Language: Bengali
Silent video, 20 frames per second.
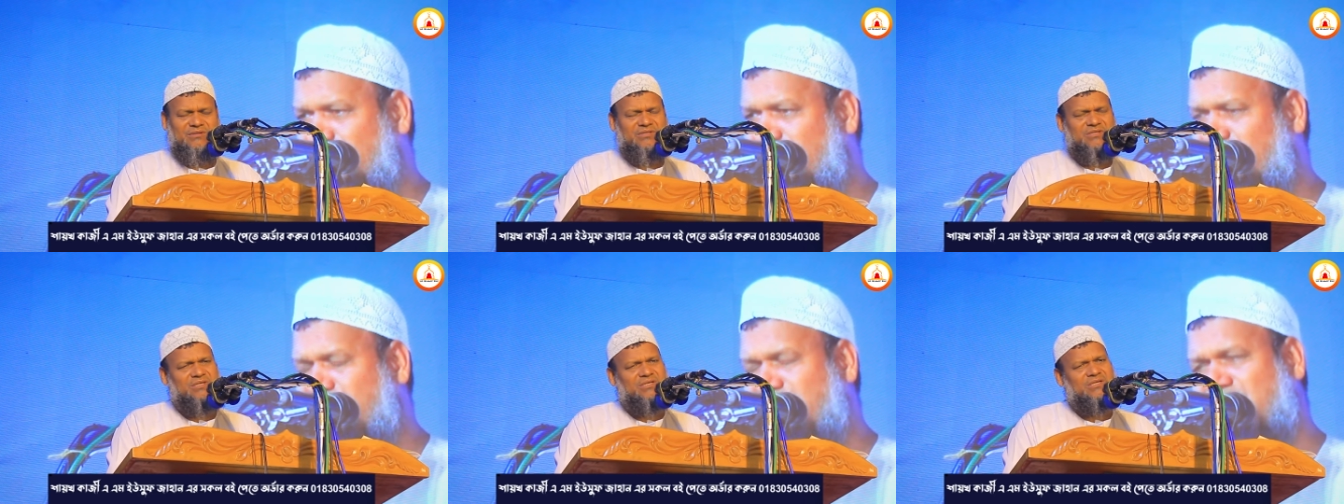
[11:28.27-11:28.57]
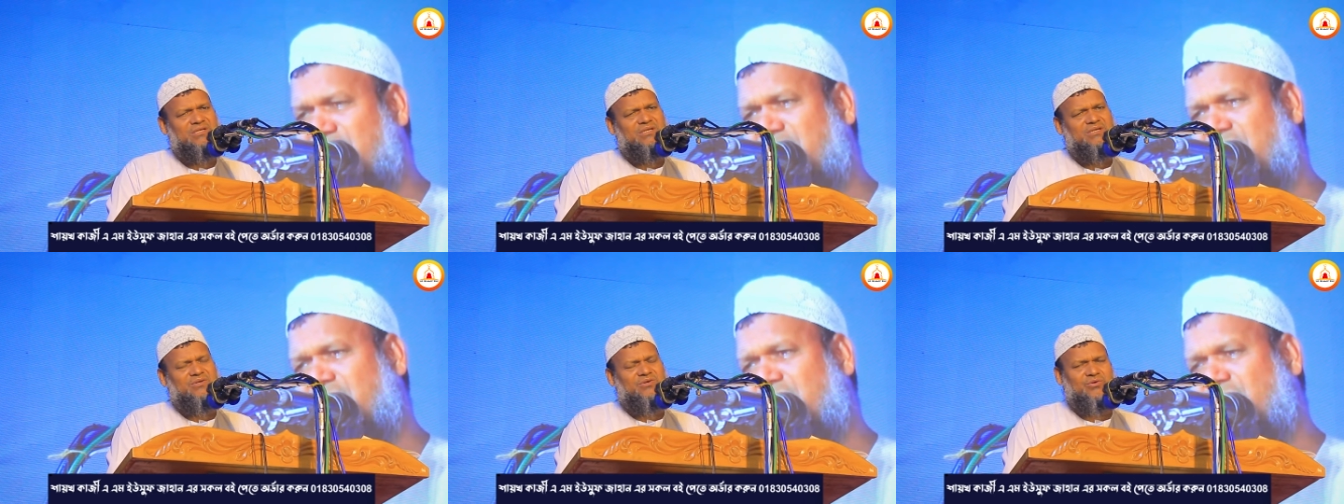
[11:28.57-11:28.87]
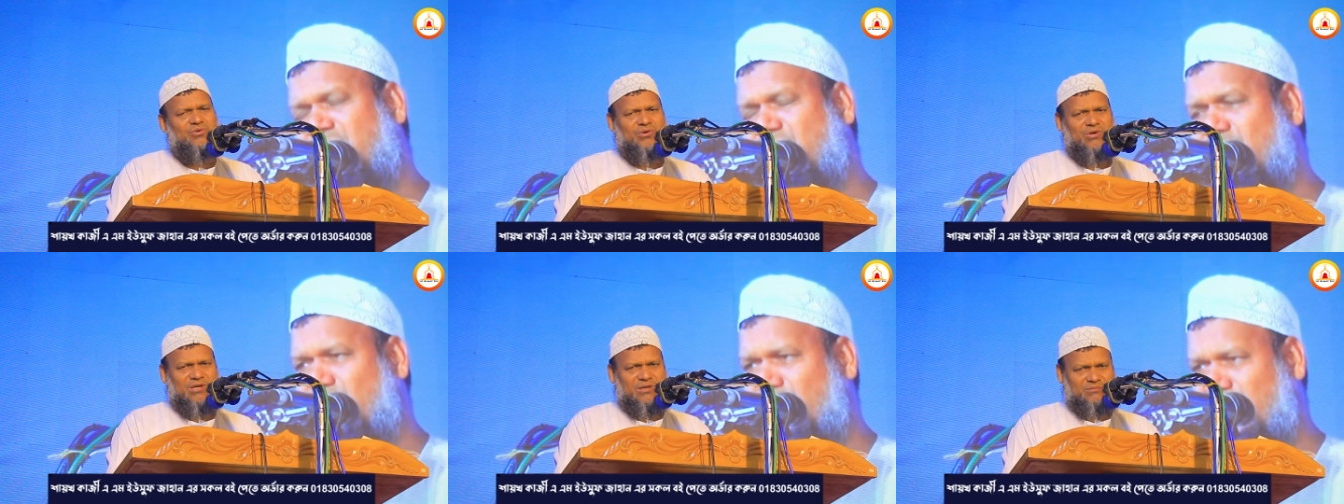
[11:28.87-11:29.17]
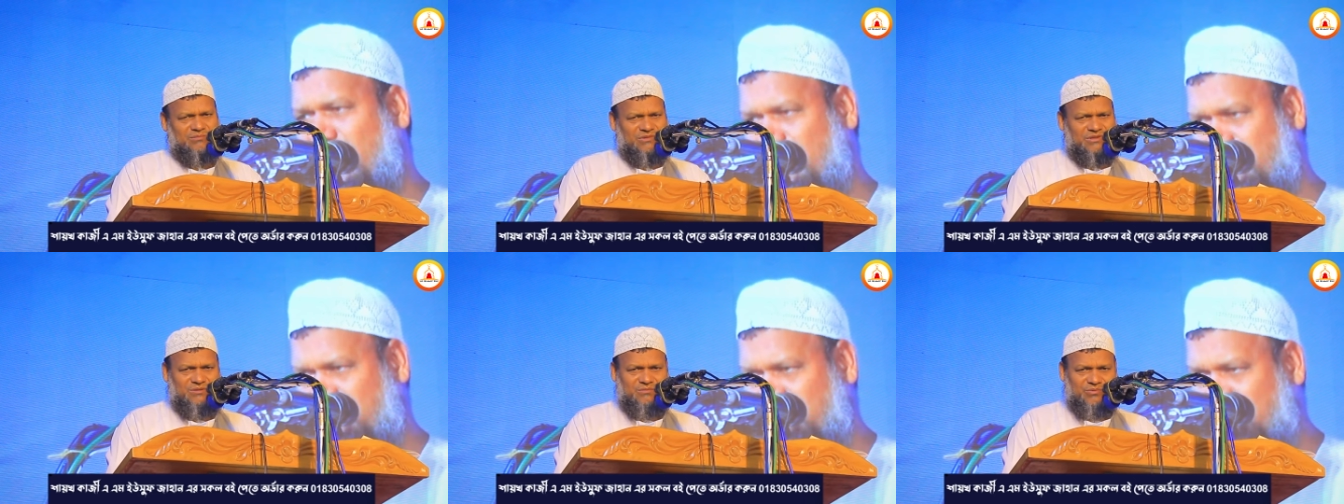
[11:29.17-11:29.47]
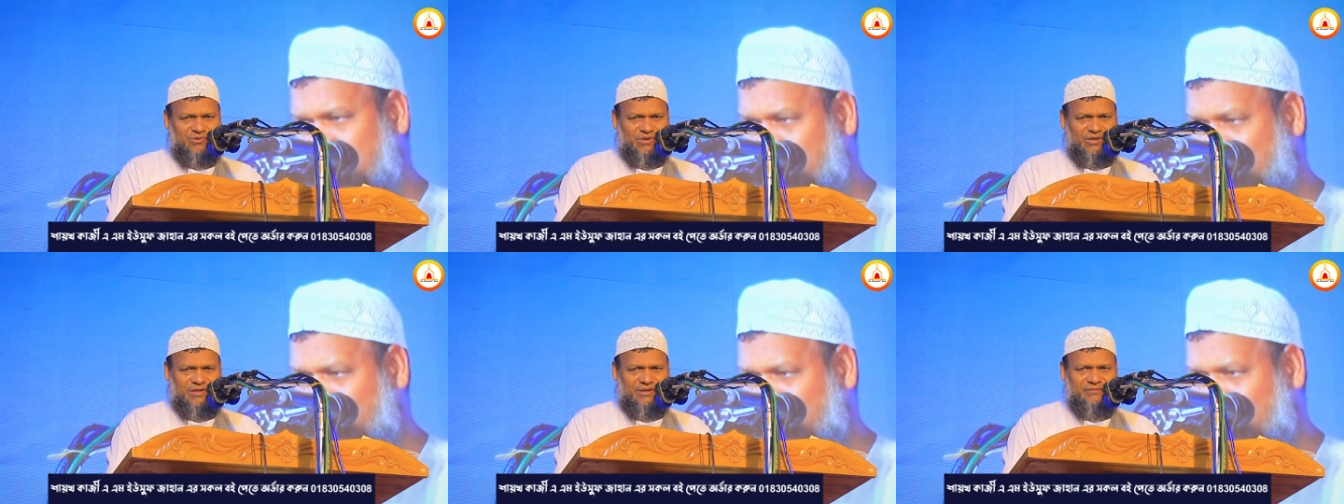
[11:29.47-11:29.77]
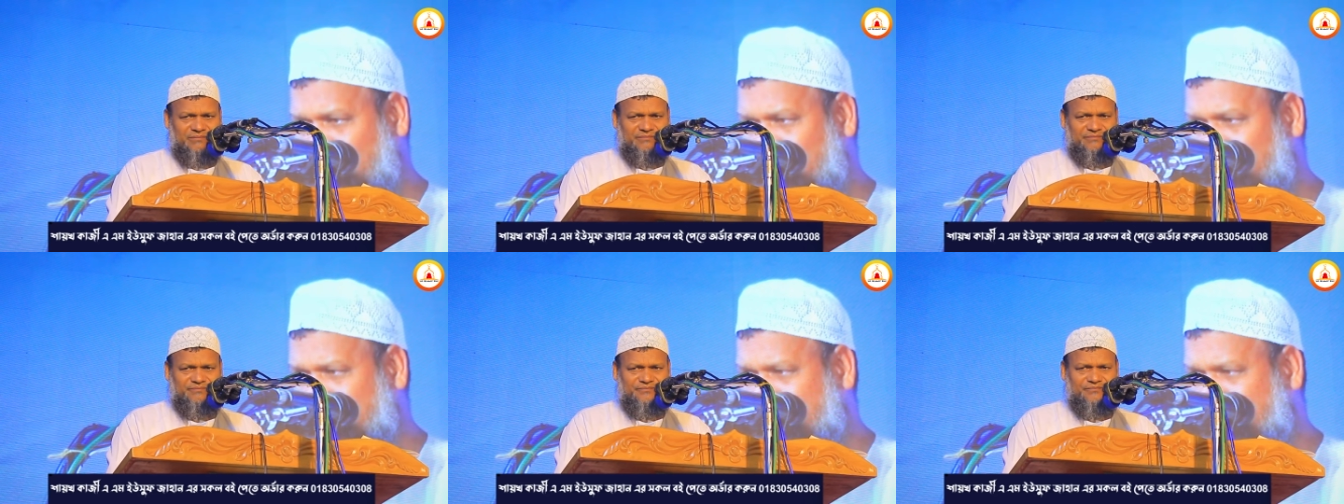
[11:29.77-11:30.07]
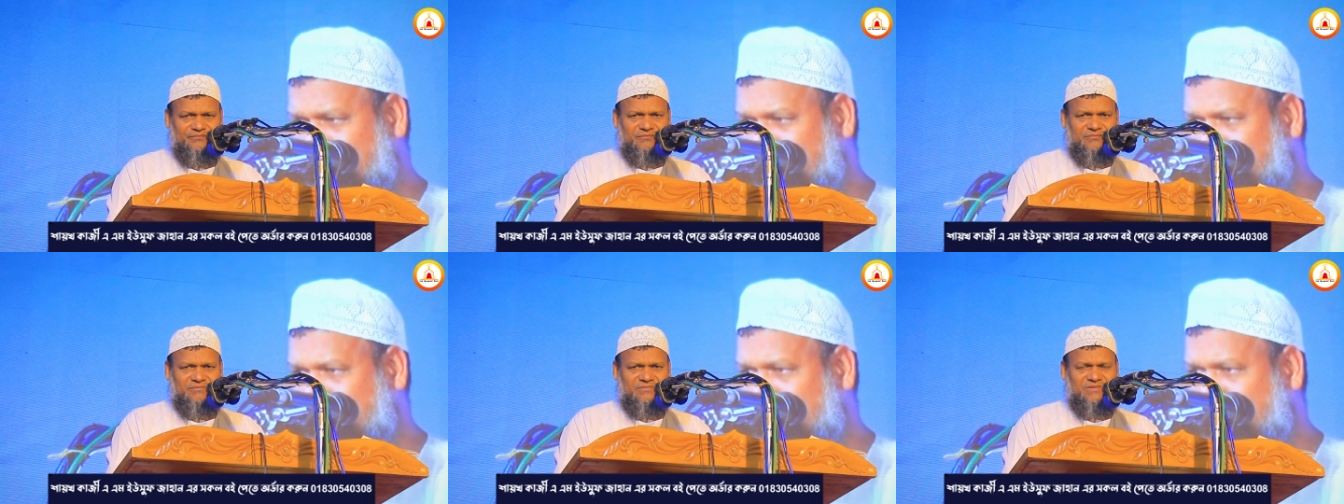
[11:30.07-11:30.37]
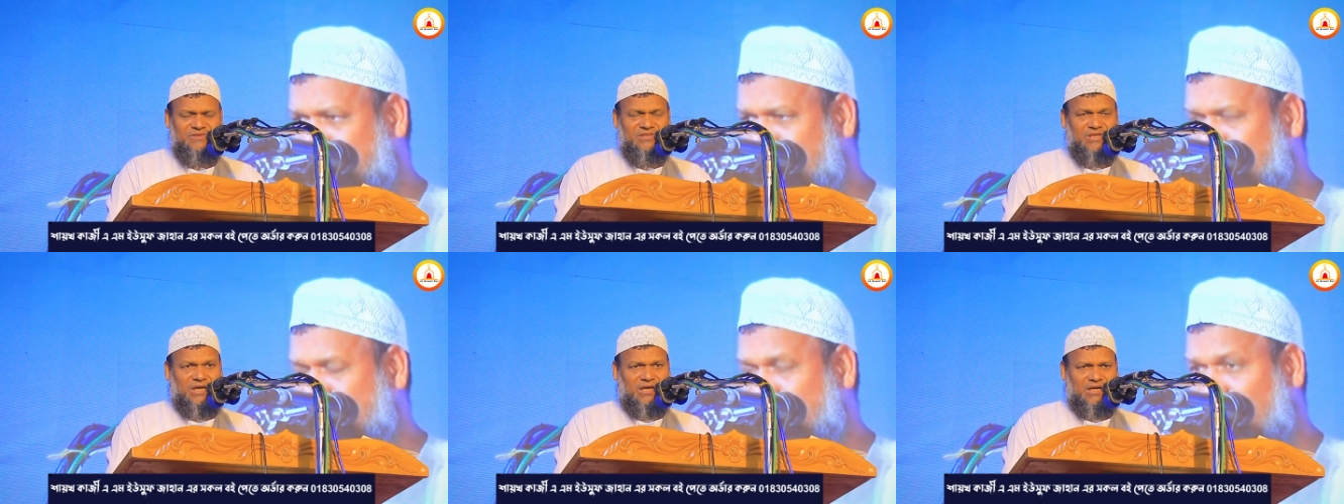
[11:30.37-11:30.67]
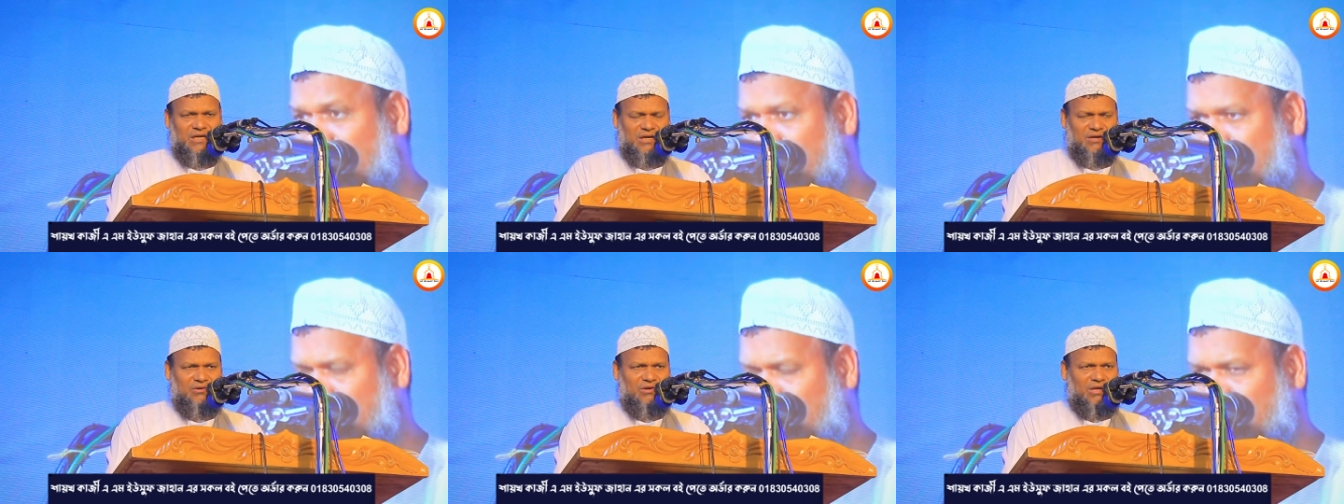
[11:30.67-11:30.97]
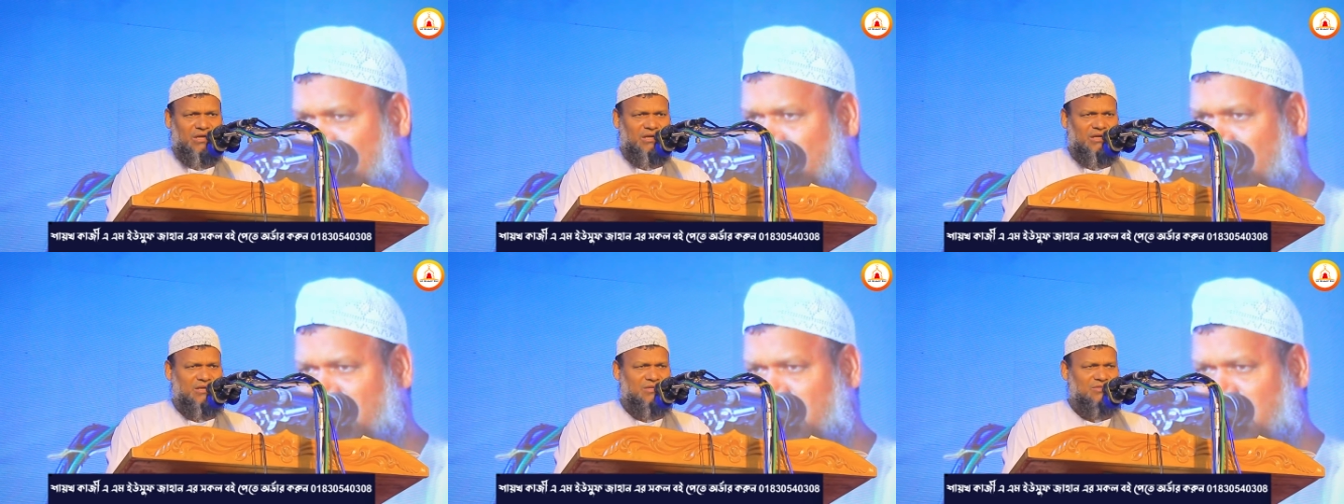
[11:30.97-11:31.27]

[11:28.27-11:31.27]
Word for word: কি করলাম জীবনে যার কারণে আল্লাহ